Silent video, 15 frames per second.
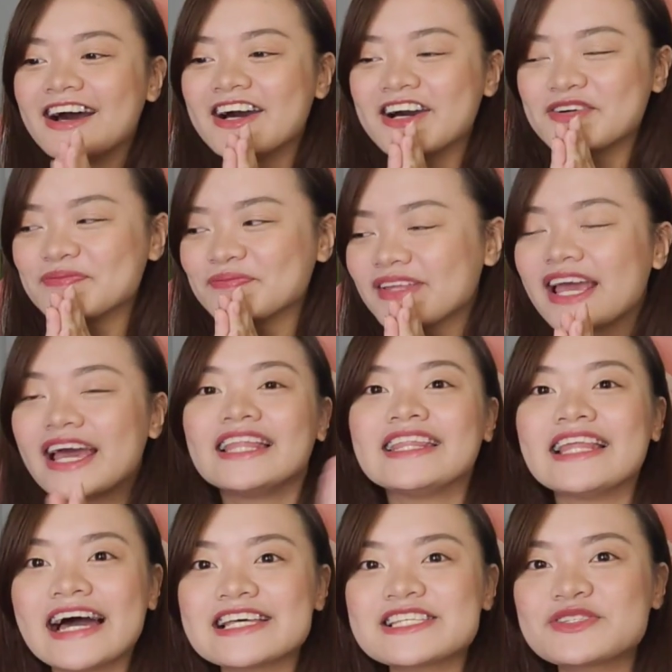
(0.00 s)
um,
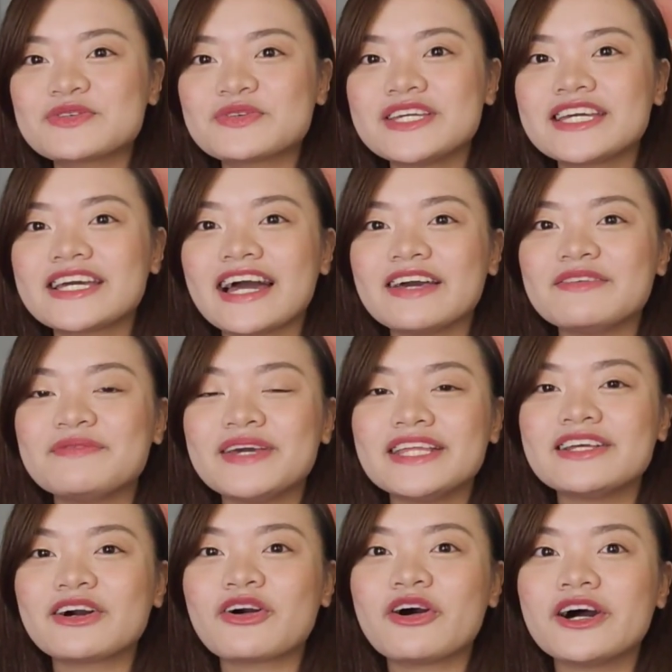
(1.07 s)
last week, I
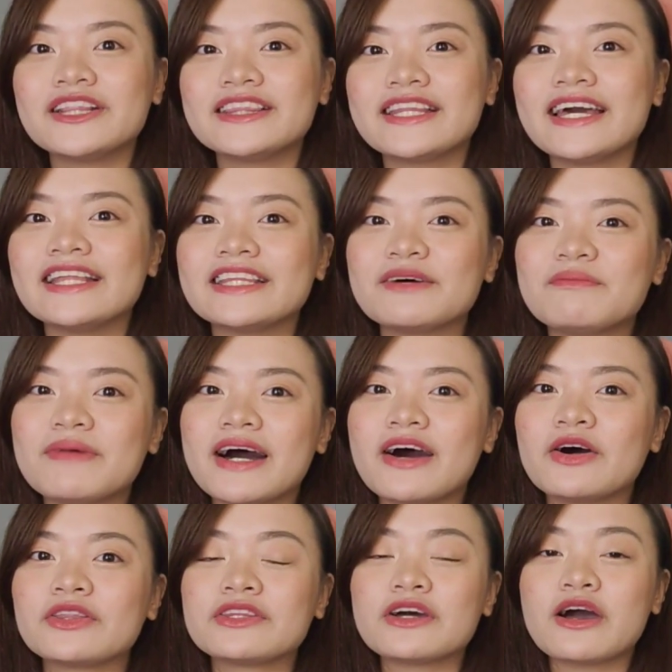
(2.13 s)
made a content
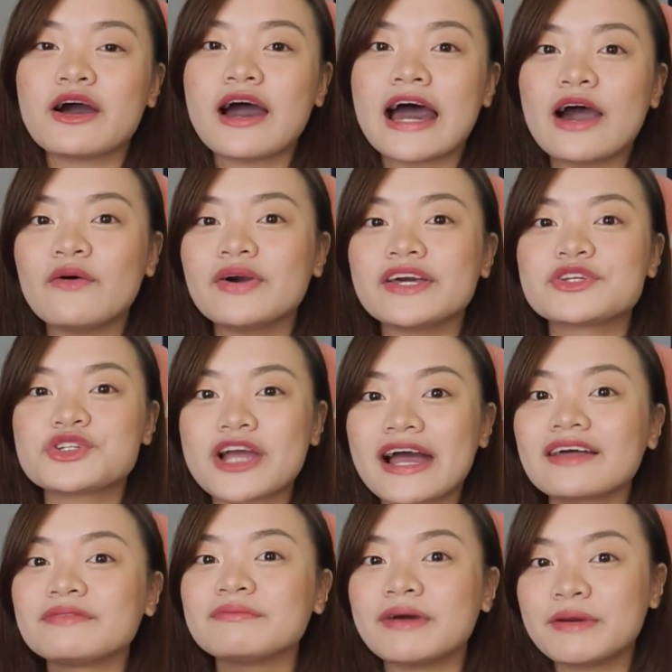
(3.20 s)
about how I
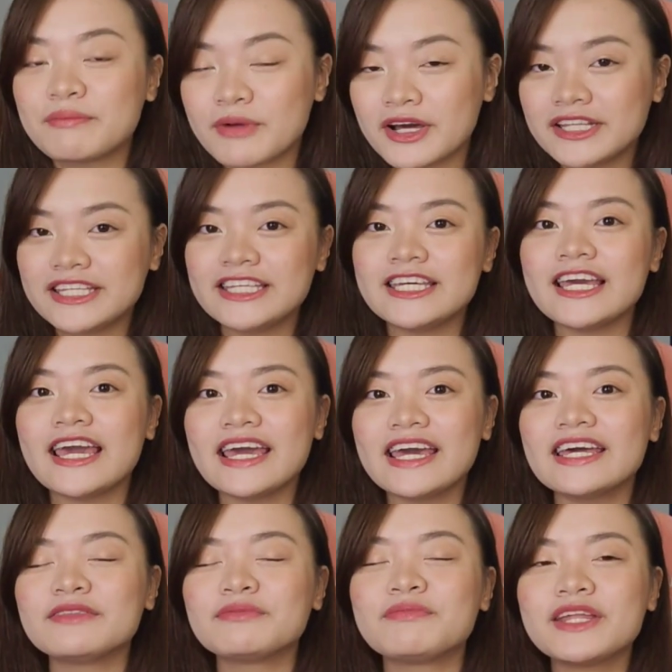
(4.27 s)
tracked my money
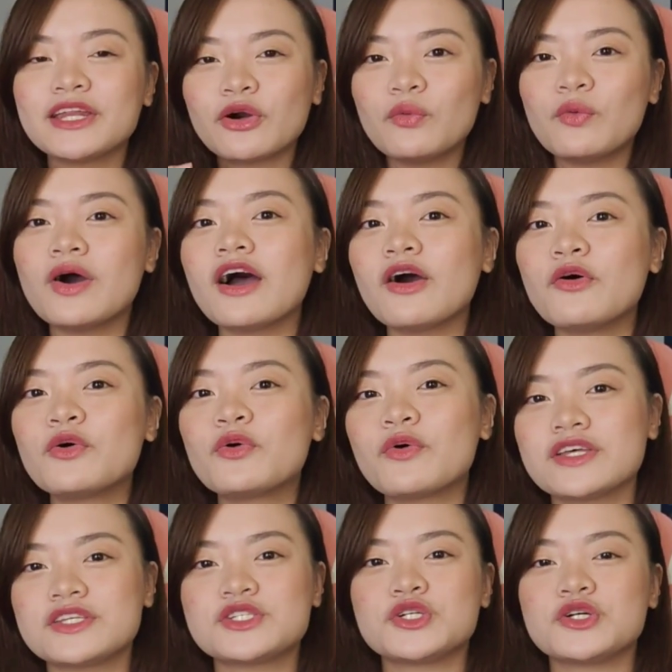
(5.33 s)
and may nakuha akong
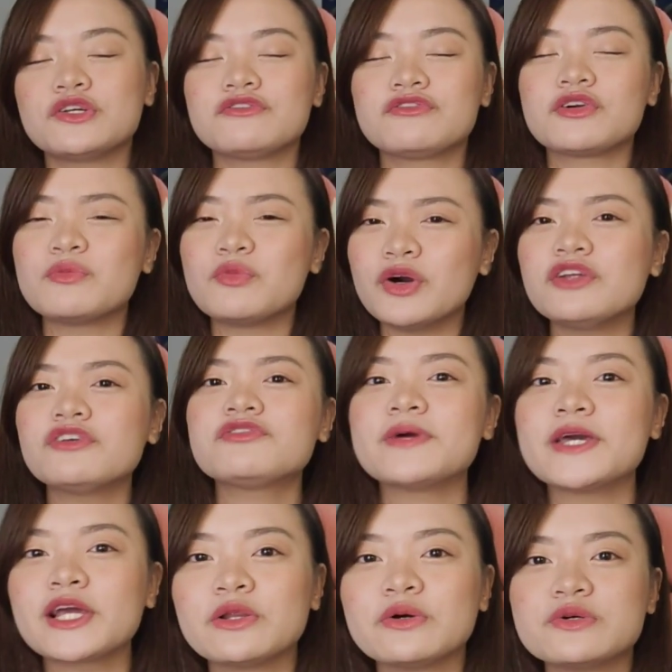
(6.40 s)
question from one of
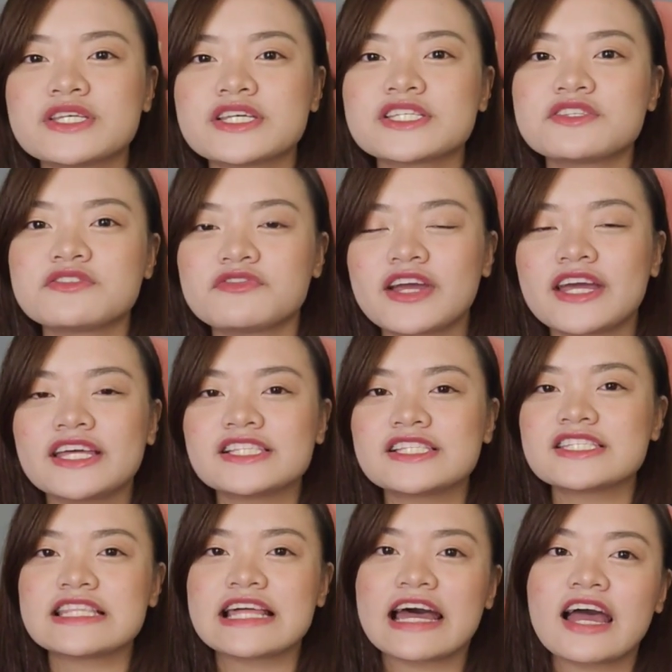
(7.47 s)
my closest
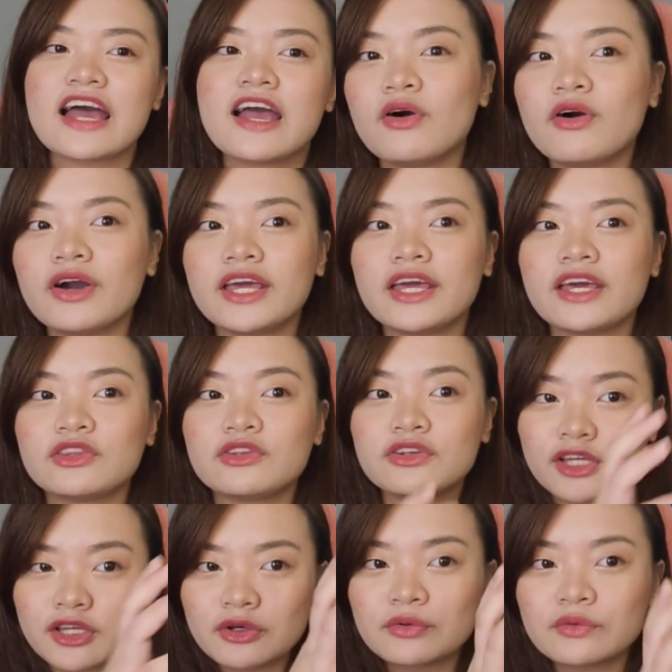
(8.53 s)
friends na, okay, ito
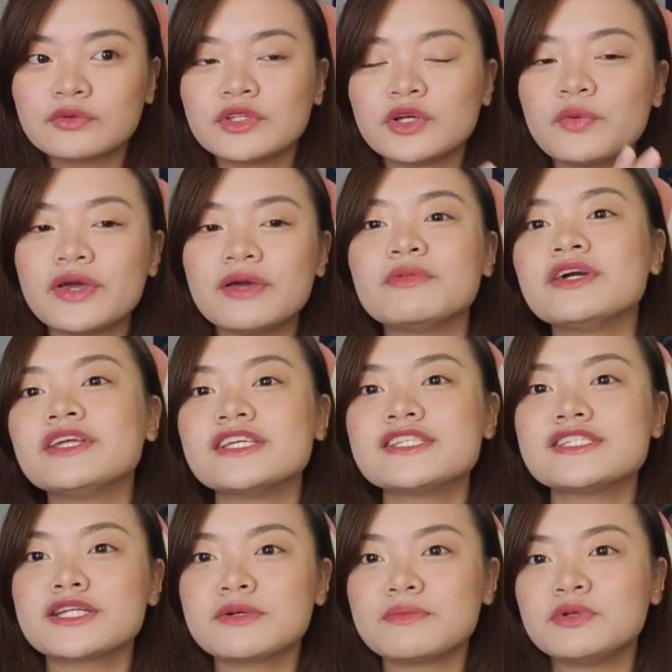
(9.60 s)
na yung the way mo
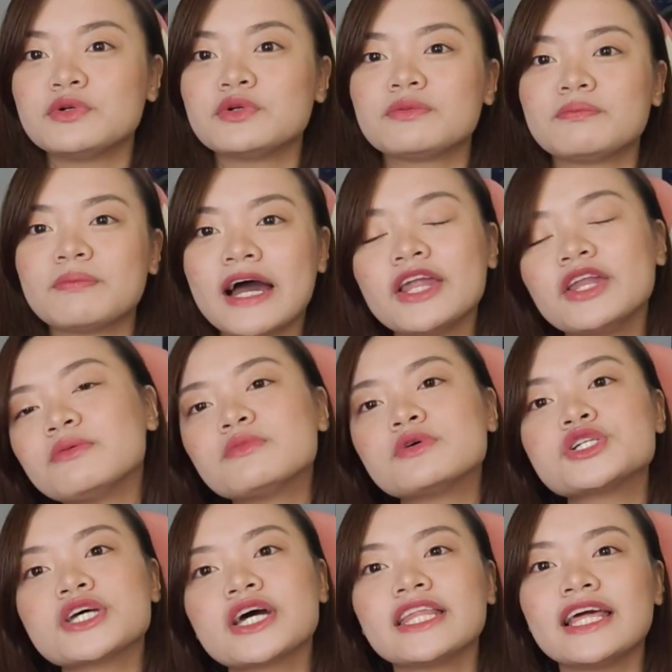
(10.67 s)
i-distribute, paano
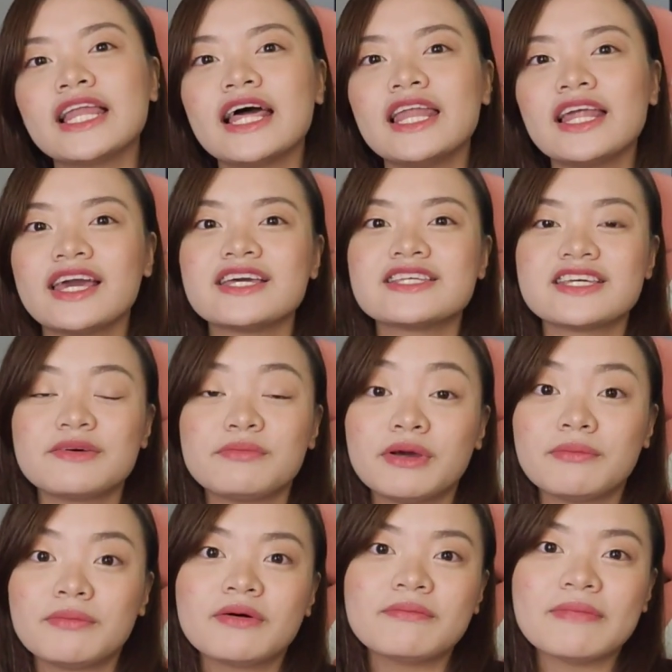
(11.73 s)
mo siya nilalagay sa
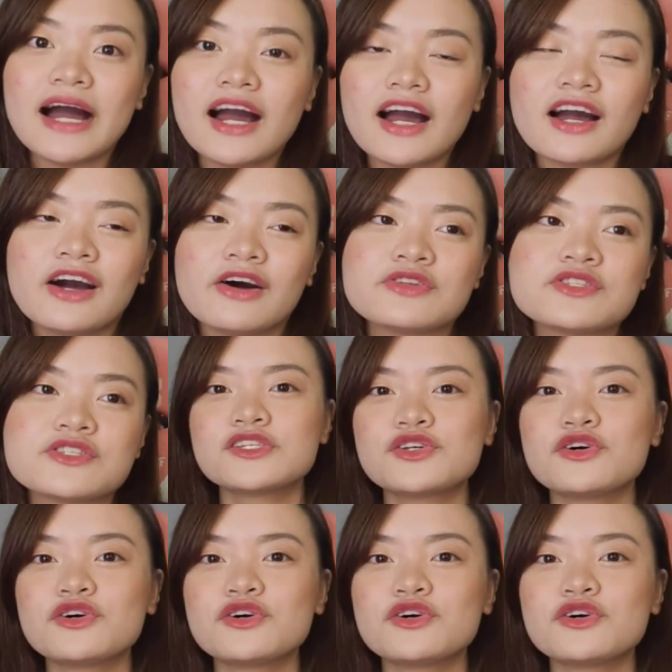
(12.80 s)
iba-ibang bank accounts.